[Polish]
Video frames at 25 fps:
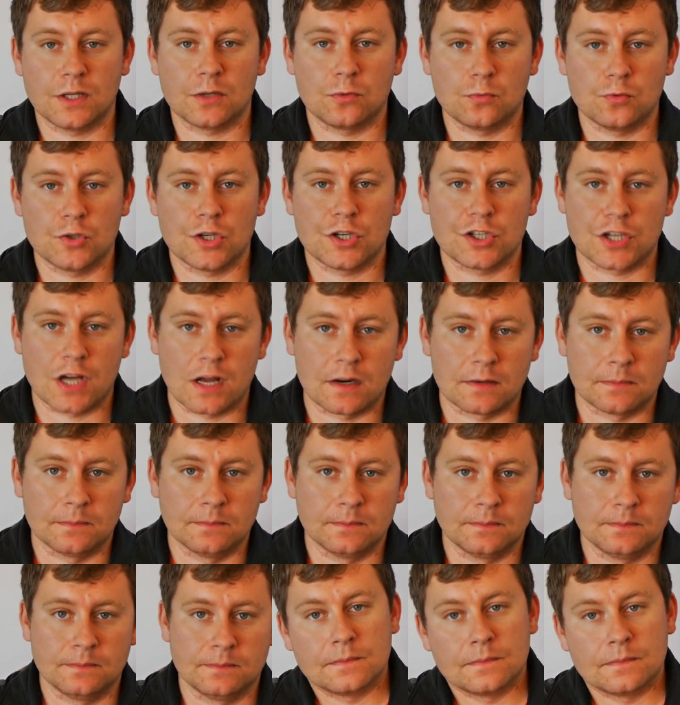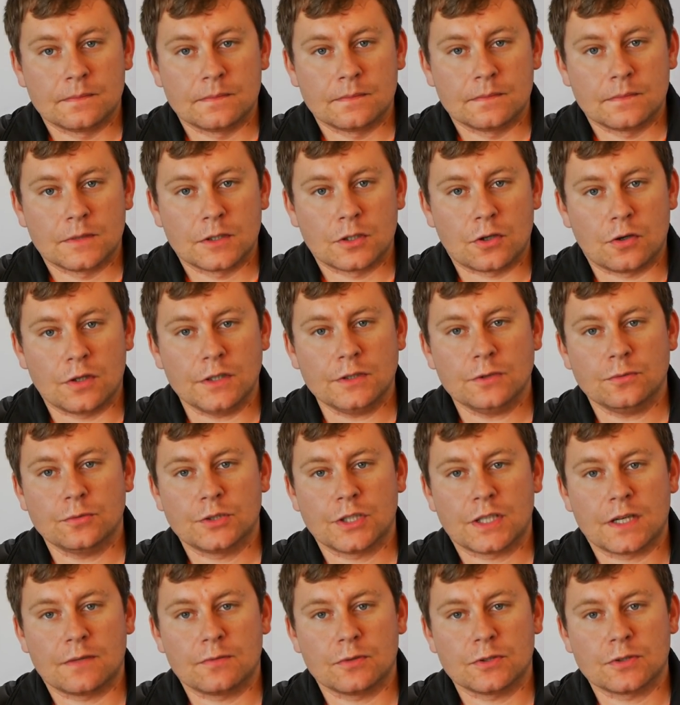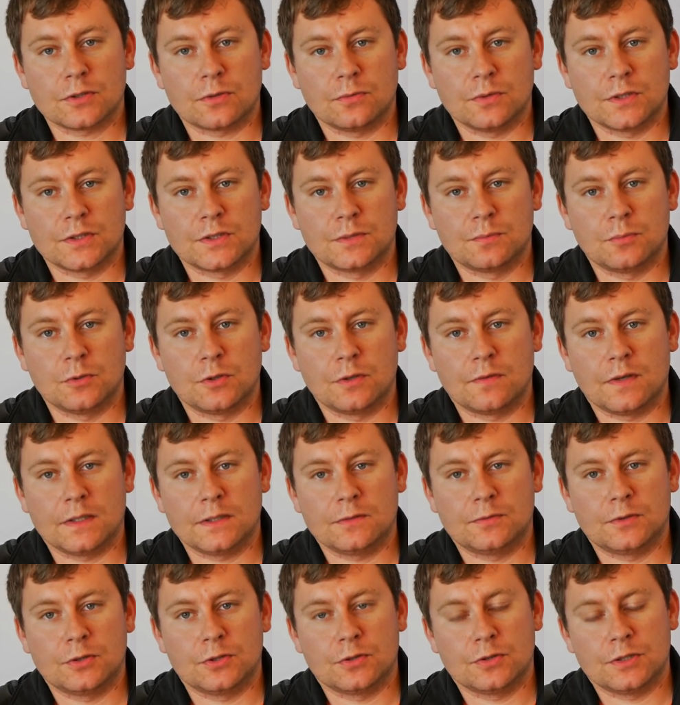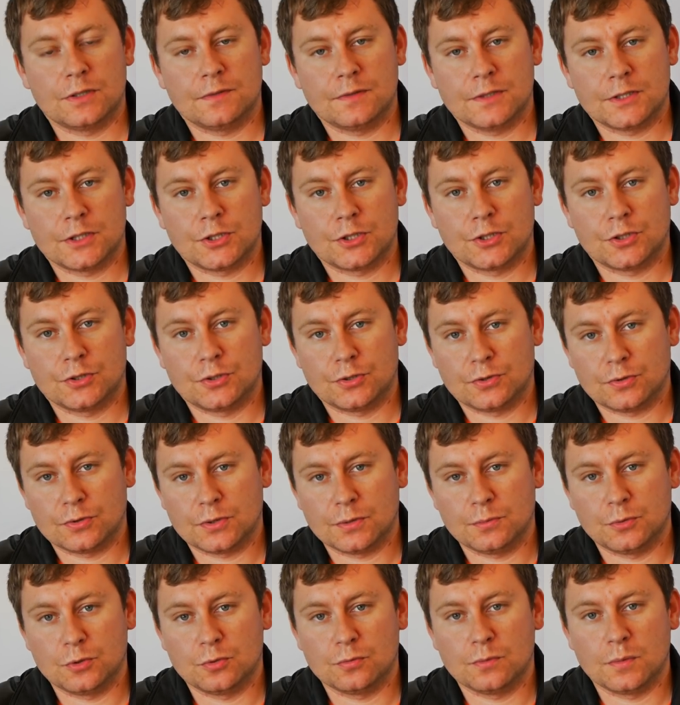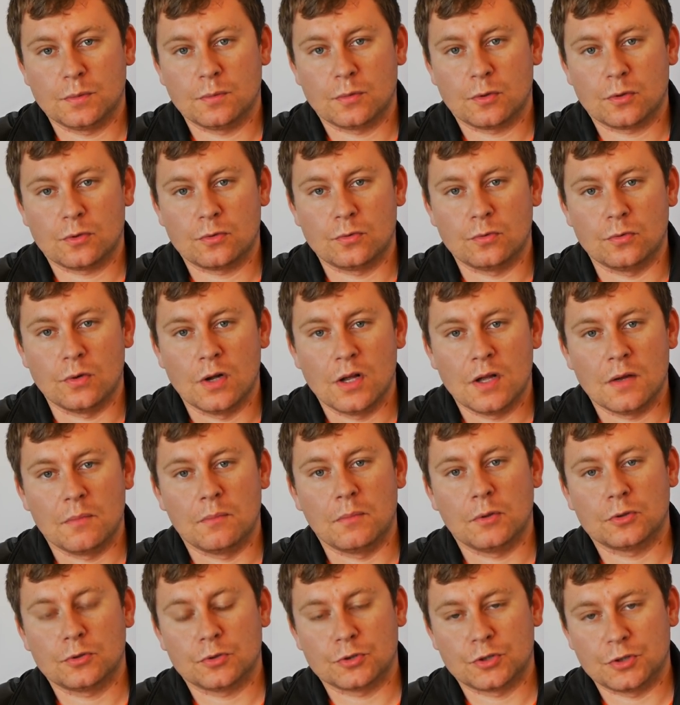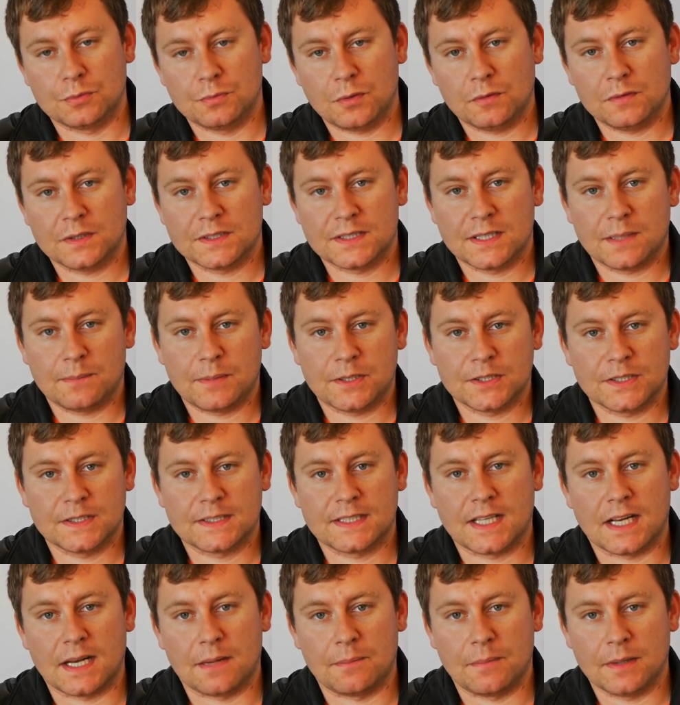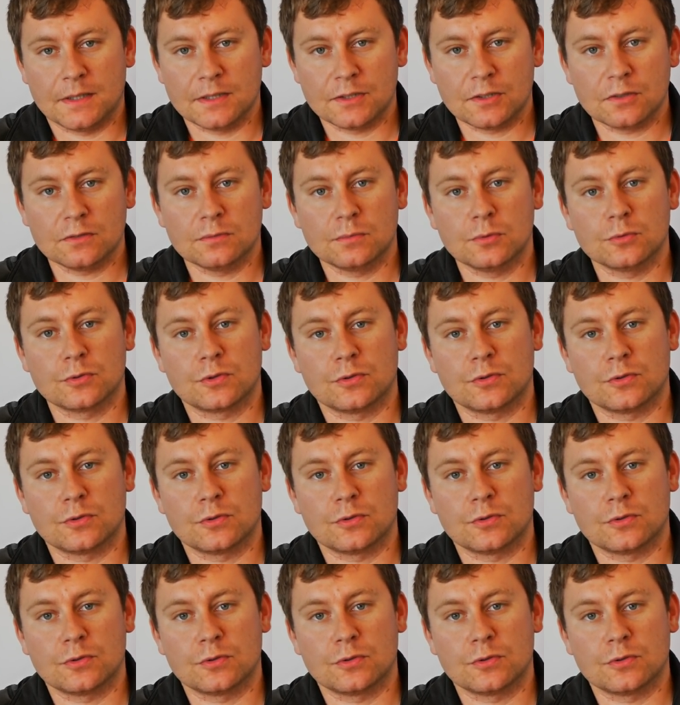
na Górze Żar. Kolejną ciekawostką jest zbudowany w 1967 roku motoszybowiec na bazie Salamandry. On był